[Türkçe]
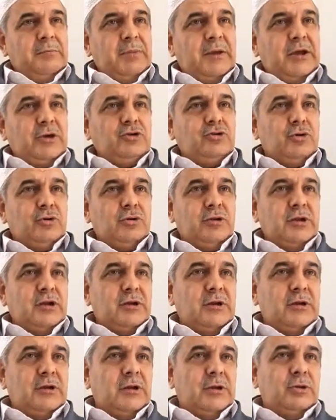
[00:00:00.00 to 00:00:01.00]
Pek
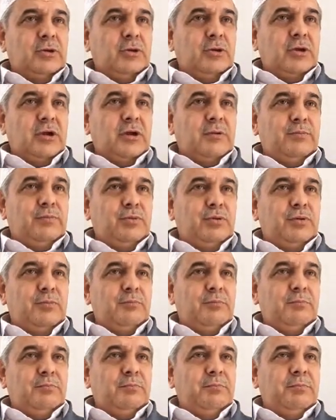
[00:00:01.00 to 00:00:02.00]
çoklarına göre bu
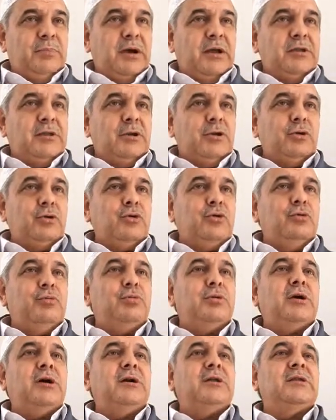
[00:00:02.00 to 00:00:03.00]
Bedri
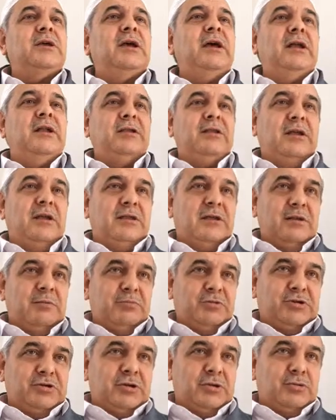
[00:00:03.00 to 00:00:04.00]
Kübra'da elde
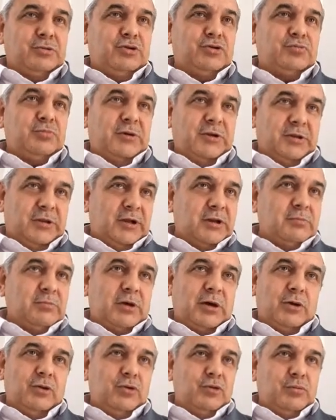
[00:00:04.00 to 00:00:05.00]
edilmiştir. Düşmanlar
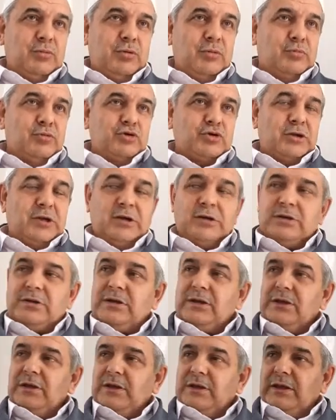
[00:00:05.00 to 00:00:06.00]
mağlup olmuşlar,
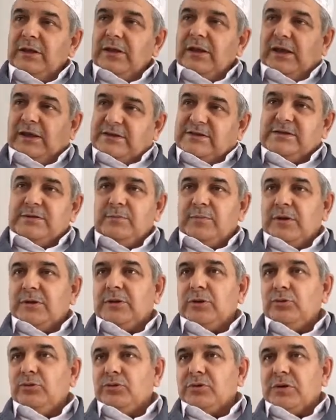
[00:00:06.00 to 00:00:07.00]

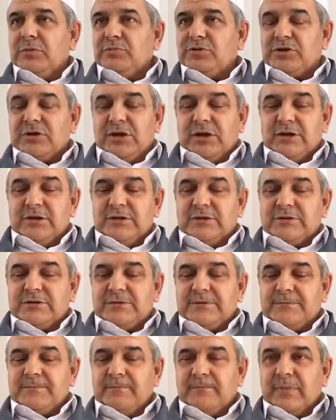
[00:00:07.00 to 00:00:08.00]
hezimete uğramışlardır.
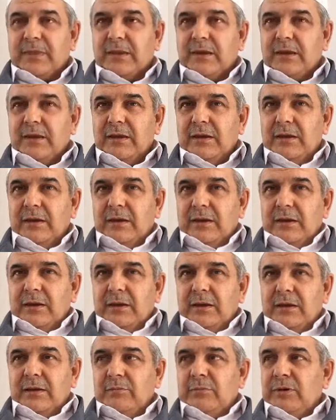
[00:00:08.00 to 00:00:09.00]

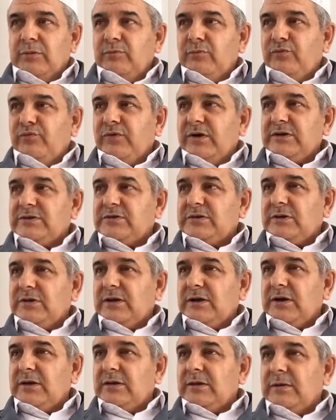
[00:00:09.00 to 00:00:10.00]
Ama
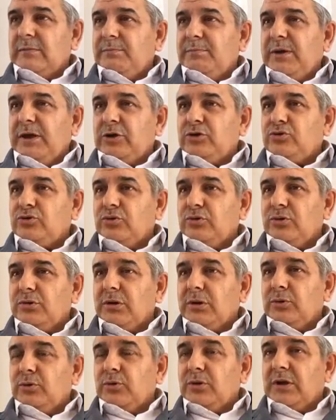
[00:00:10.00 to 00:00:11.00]
müfessirlerden pek
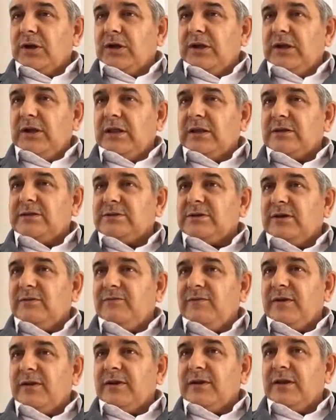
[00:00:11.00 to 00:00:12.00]
çoğuna göre ilk
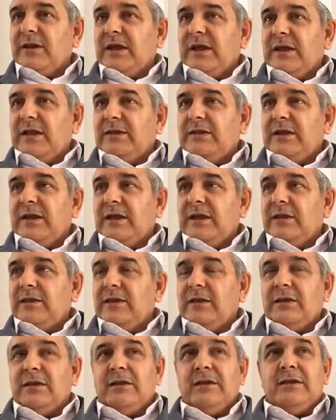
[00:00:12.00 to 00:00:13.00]
zaferin elde
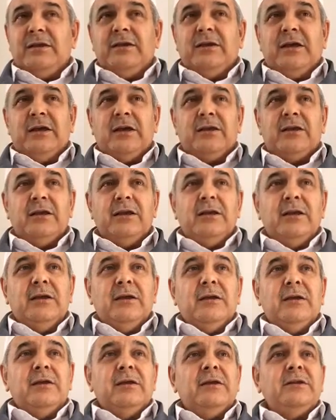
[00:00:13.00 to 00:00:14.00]
edildiği yer
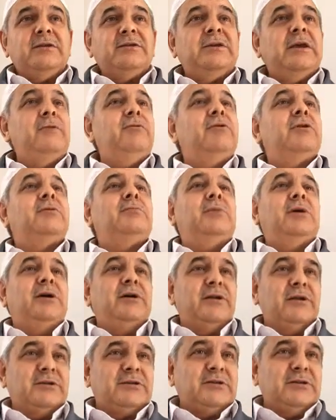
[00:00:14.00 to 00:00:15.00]
Sevir
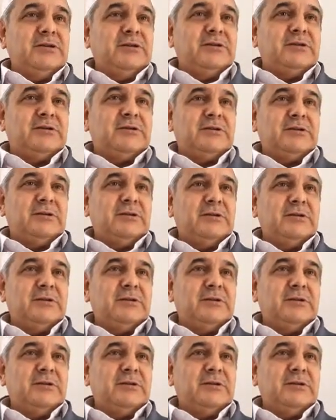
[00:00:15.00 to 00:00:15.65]
mağarasıdır.